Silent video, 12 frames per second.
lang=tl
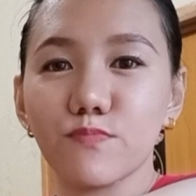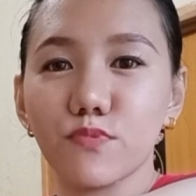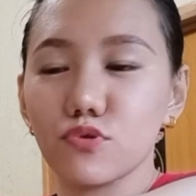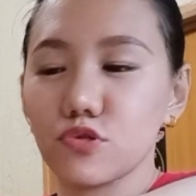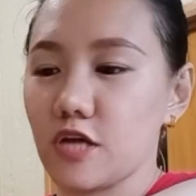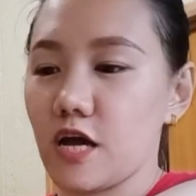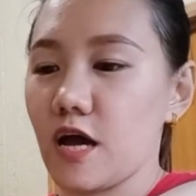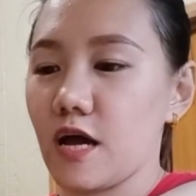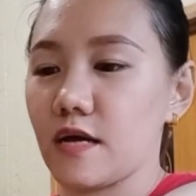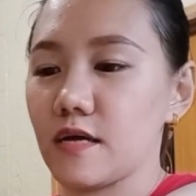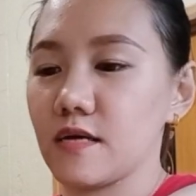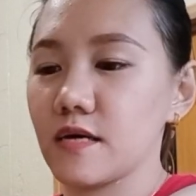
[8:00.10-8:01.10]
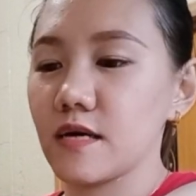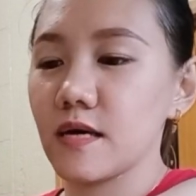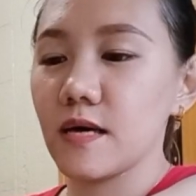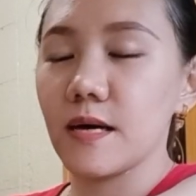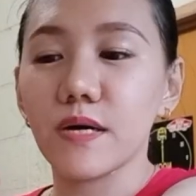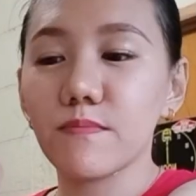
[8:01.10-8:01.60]
po siya.
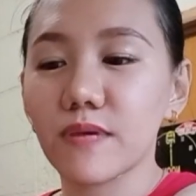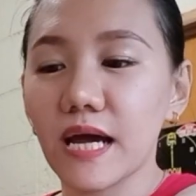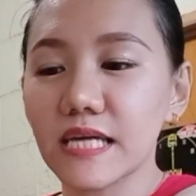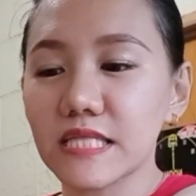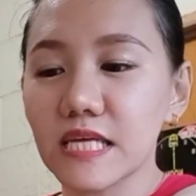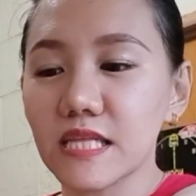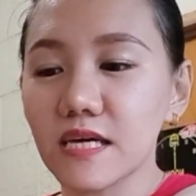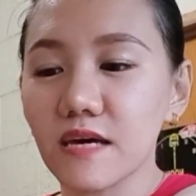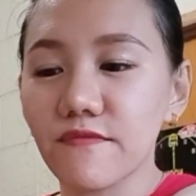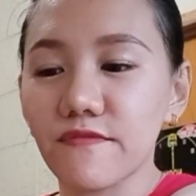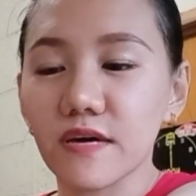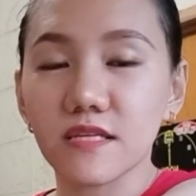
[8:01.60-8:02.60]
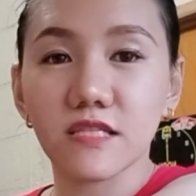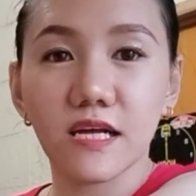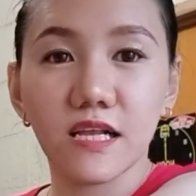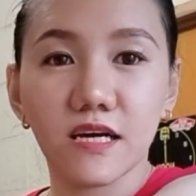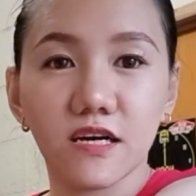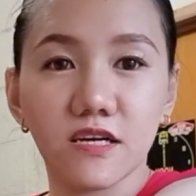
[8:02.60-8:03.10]
The brightening effect
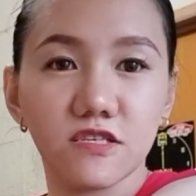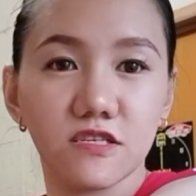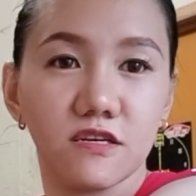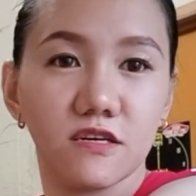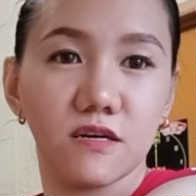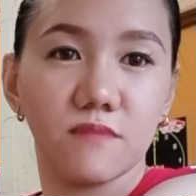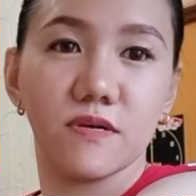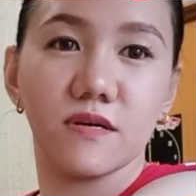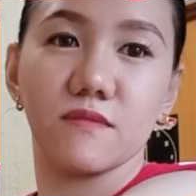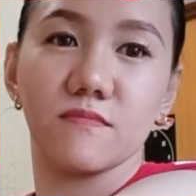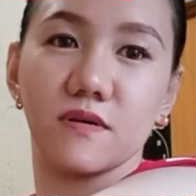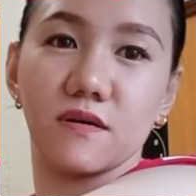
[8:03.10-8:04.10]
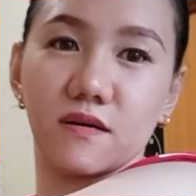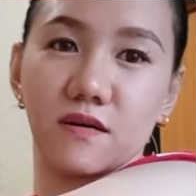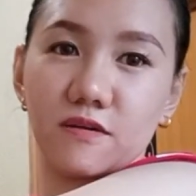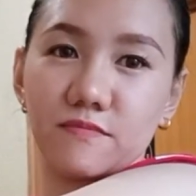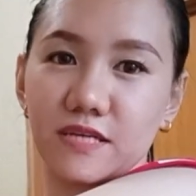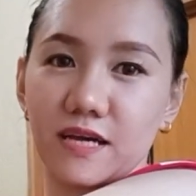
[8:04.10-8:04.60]
talaga siya, mga
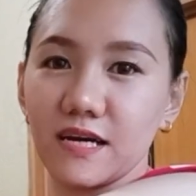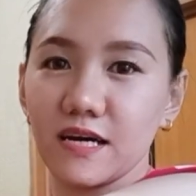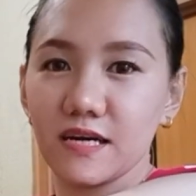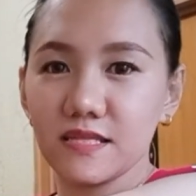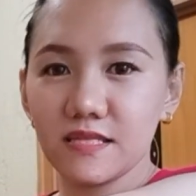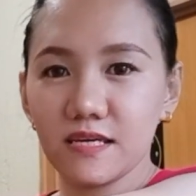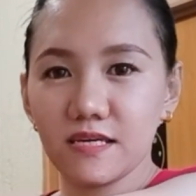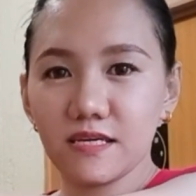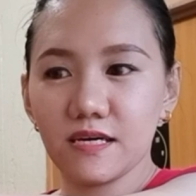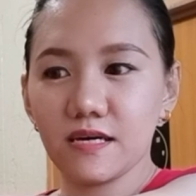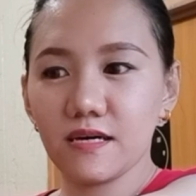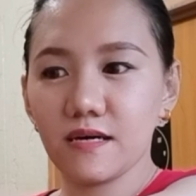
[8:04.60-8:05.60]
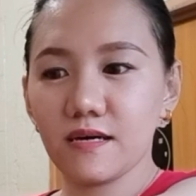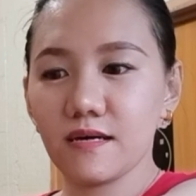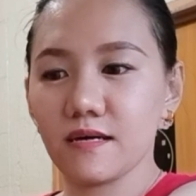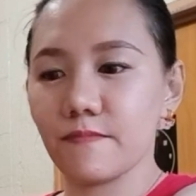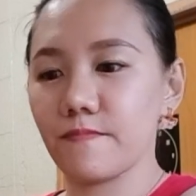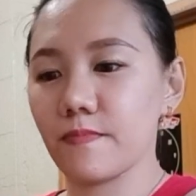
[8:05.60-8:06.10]
moms. Ang ganda niya.
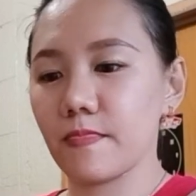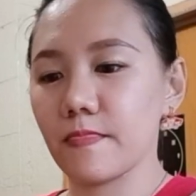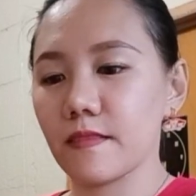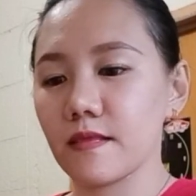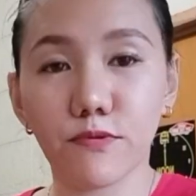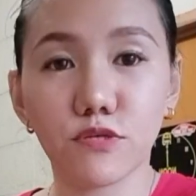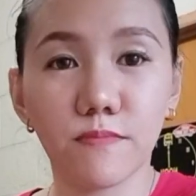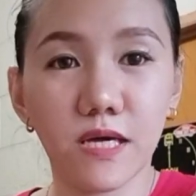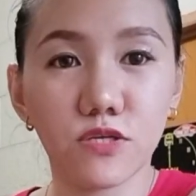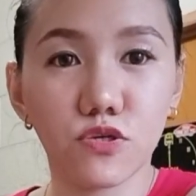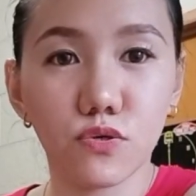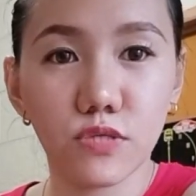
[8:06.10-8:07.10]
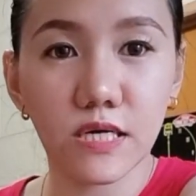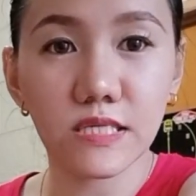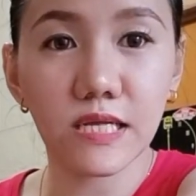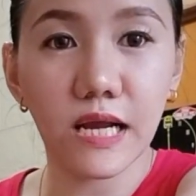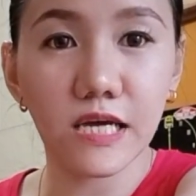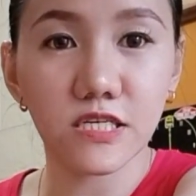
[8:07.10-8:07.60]
Tapos medyo
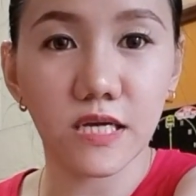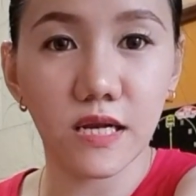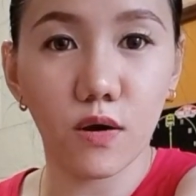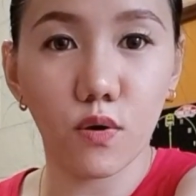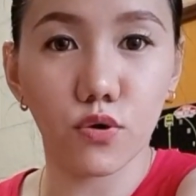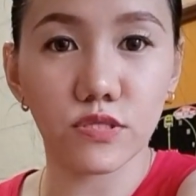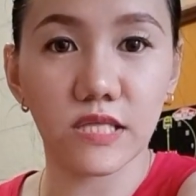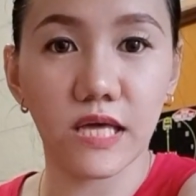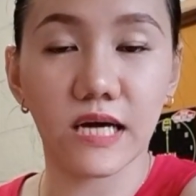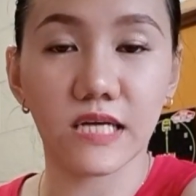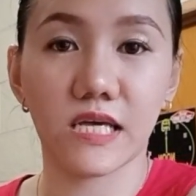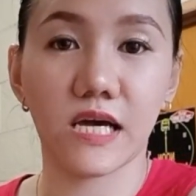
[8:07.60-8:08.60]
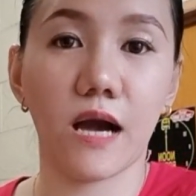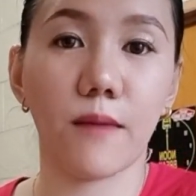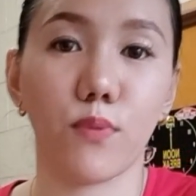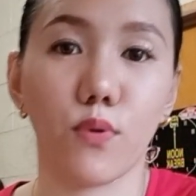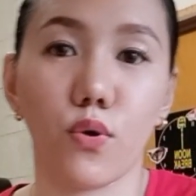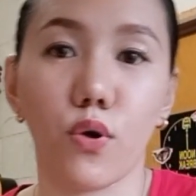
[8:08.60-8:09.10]
nag-dry siya ng konti kasi nga
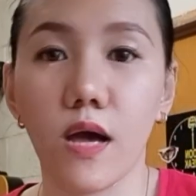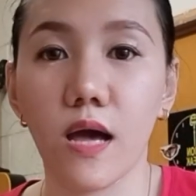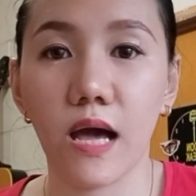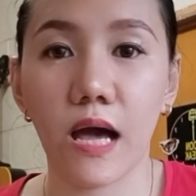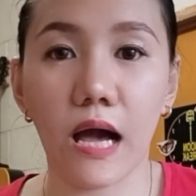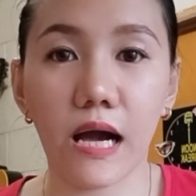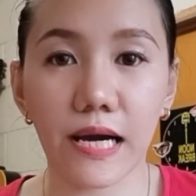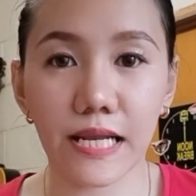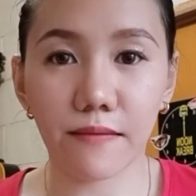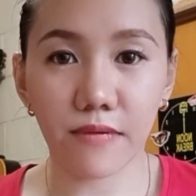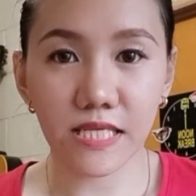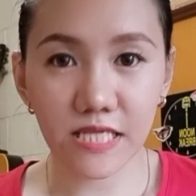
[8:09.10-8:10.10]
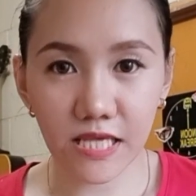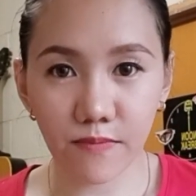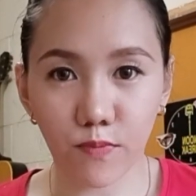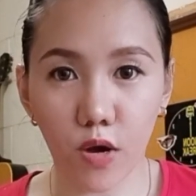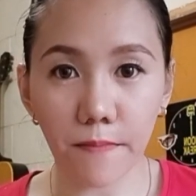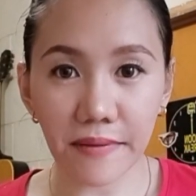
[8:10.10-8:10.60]
po, ang kalamansi
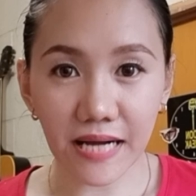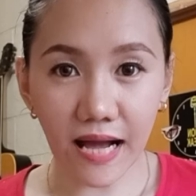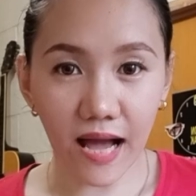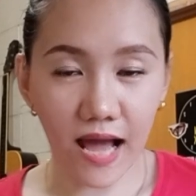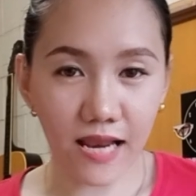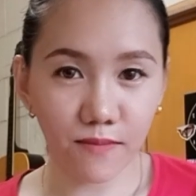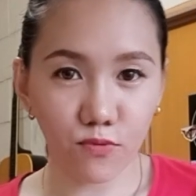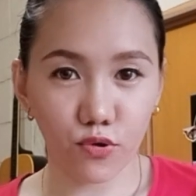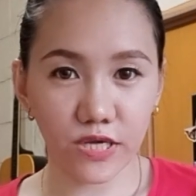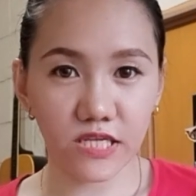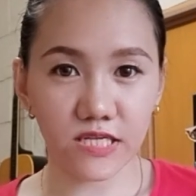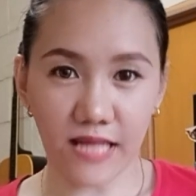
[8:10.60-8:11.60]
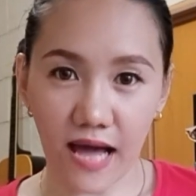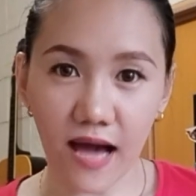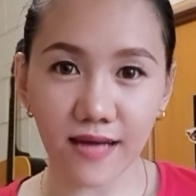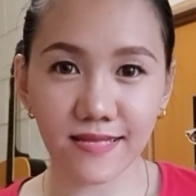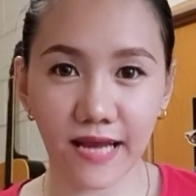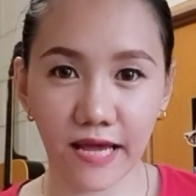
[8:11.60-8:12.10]
po, ang pagkakaalam ko is
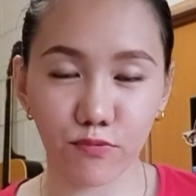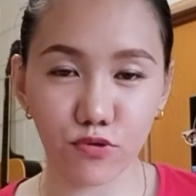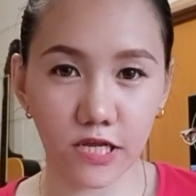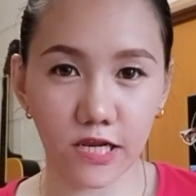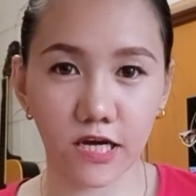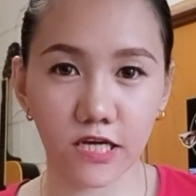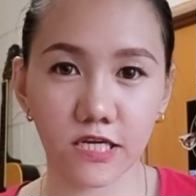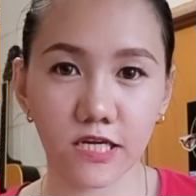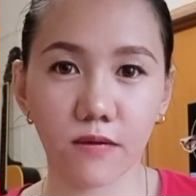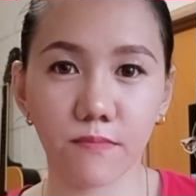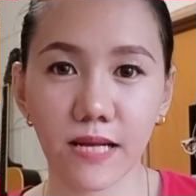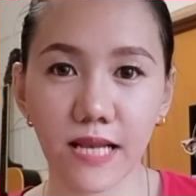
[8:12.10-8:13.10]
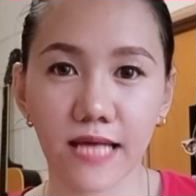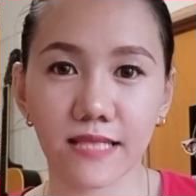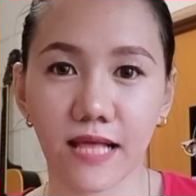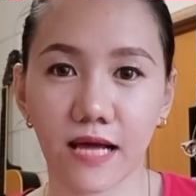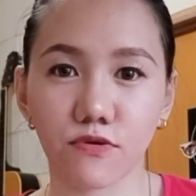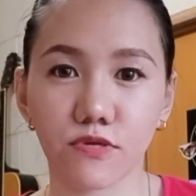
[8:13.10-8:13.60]
nakaka-dry po talaga siya ng balat,
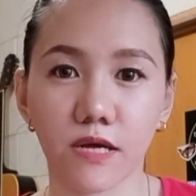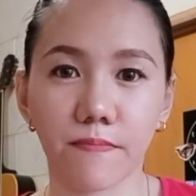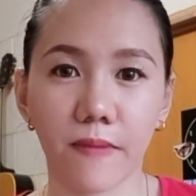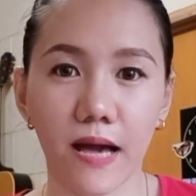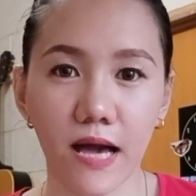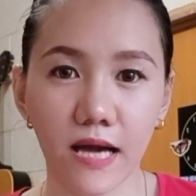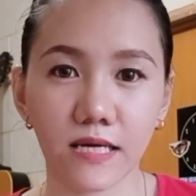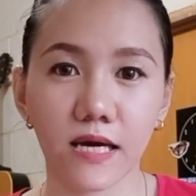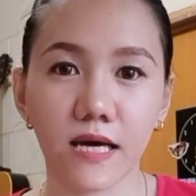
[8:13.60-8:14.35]
lalo na pag